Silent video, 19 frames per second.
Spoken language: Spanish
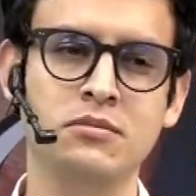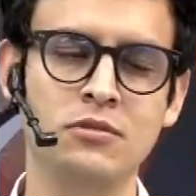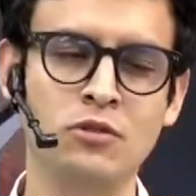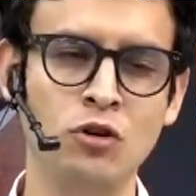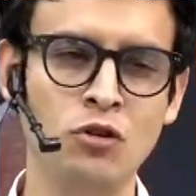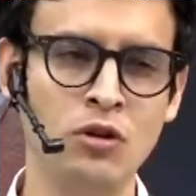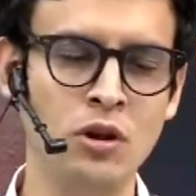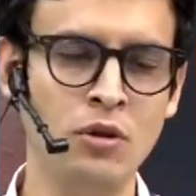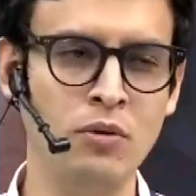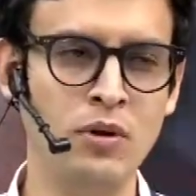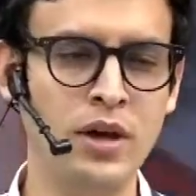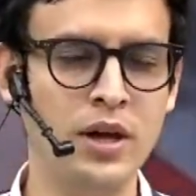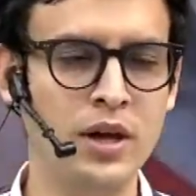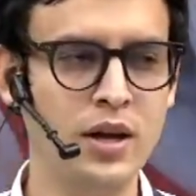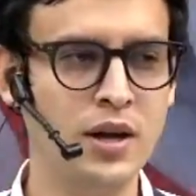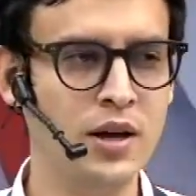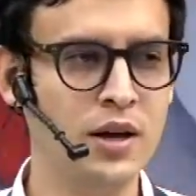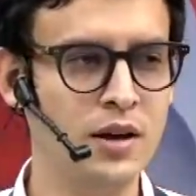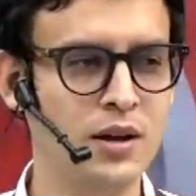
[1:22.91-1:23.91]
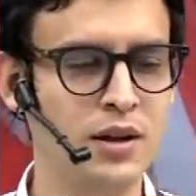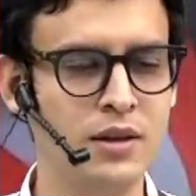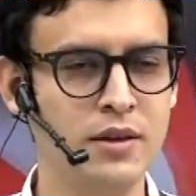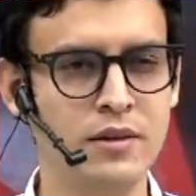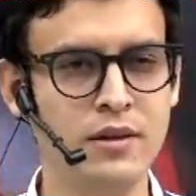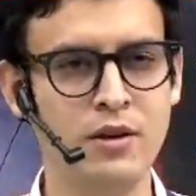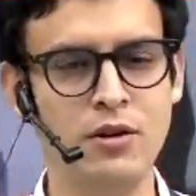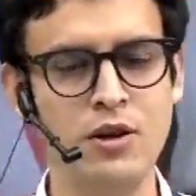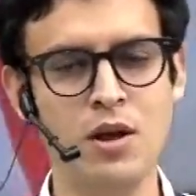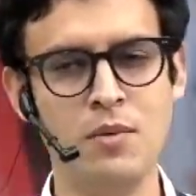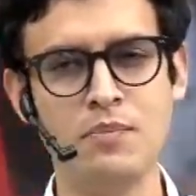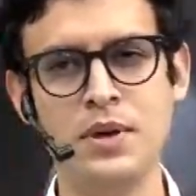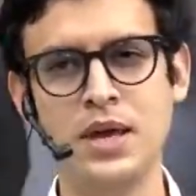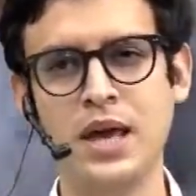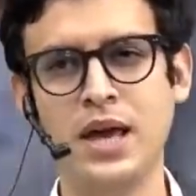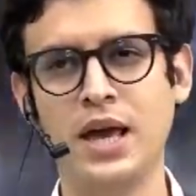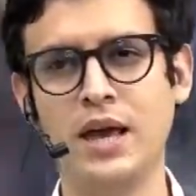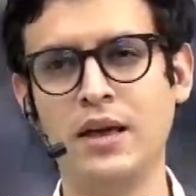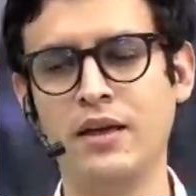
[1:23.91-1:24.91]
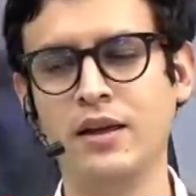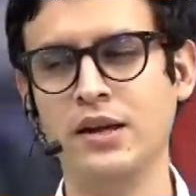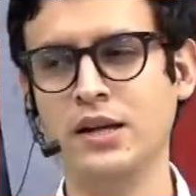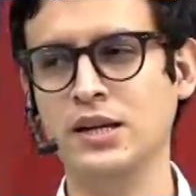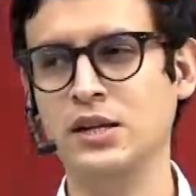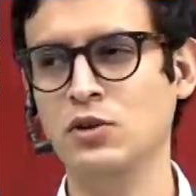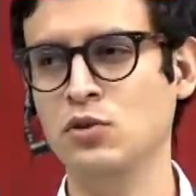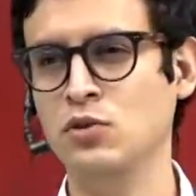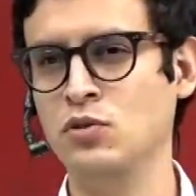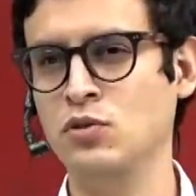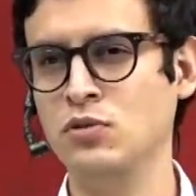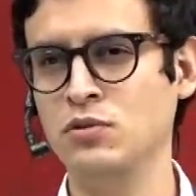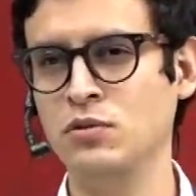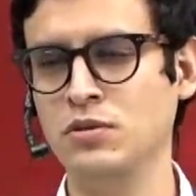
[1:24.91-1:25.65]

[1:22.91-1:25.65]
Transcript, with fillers: yo no le voy a lanzar una piedra, ¿no?